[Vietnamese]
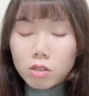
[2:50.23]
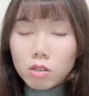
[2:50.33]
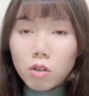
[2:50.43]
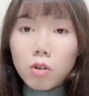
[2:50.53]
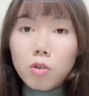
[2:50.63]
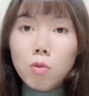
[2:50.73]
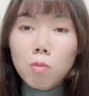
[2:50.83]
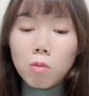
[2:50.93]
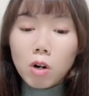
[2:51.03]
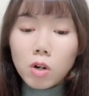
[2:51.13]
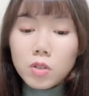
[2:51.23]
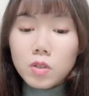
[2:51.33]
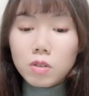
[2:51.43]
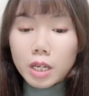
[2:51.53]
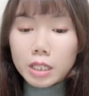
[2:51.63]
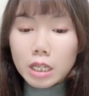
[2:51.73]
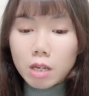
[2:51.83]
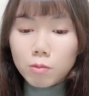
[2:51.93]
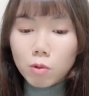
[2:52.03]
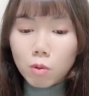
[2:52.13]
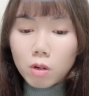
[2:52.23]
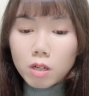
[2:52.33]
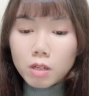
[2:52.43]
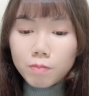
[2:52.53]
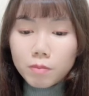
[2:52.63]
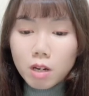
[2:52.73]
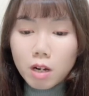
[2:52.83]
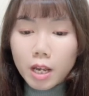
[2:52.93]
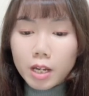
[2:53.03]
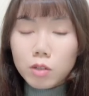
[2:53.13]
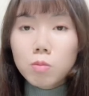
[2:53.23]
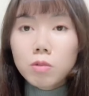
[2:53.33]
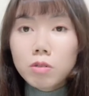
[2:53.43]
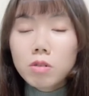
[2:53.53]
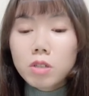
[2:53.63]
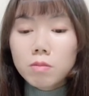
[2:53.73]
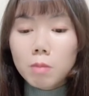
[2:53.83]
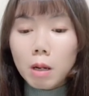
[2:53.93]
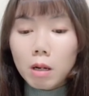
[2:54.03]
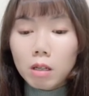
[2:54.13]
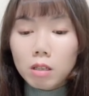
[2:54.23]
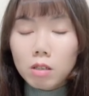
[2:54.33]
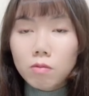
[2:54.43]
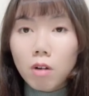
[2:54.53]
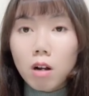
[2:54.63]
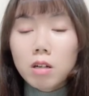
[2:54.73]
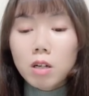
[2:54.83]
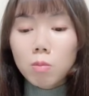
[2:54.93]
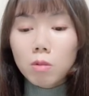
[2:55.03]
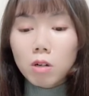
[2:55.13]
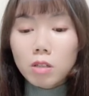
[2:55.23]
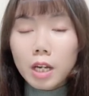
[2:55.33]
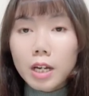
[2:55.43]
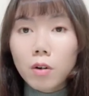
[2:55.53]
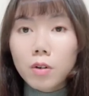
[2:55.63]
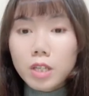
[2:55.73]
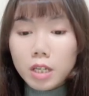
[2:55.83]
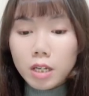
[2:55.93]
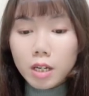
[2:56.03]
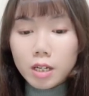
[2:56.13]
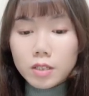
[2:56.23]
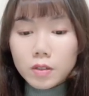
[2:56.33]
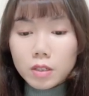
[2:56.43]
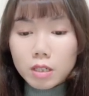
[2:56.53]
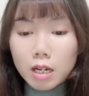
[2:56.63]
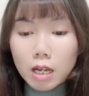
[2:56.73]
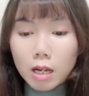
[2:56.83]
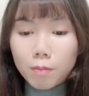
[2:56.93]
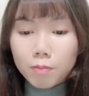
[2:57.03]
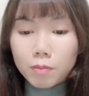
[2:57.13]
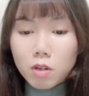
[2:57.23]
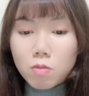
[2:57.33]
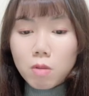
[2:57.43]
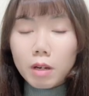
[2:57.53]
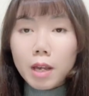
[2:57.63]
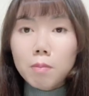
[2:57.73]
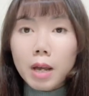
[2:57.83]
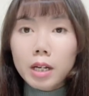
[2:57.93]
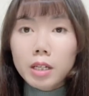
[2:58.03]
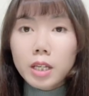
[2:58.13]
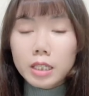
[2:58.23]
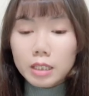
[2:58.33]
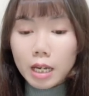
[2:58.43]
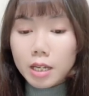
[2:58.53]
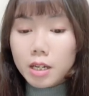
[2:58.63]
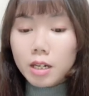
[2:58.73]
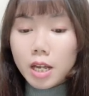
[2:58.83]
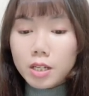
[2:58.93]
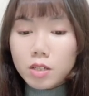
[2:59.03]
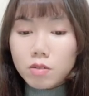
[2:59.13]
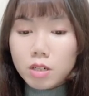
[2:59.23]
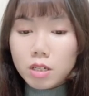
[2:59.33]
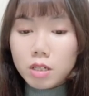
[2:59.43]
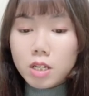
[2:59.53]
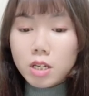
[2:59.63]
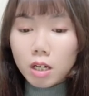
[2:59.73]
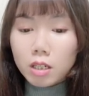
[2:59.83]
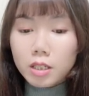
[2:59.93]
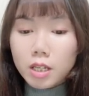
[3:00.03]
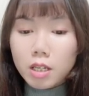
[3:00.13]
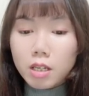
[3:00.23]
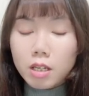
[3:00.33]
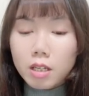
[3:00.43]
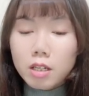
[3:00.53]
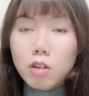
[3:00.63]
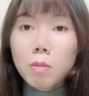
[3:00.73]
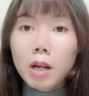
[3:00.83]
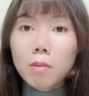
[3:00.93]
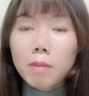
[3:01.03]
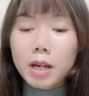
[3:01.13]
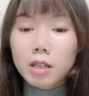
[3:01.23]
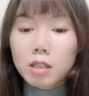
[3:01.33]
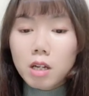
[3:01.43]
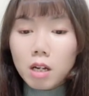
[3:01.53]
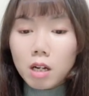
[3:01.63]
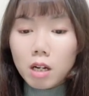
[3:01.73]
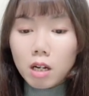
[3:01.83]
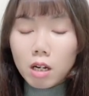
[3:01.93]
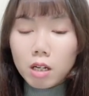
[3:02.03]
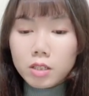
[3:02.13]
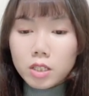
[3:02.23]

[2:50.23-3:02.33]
cho dù có sự can thiệp của ngân hàng trung ương nhưng mà vẫn không có thay đổi gì cho nên là nếu mà các bạn hiện tại đang dự định đi Nhật thì nếu mà các bạn uh,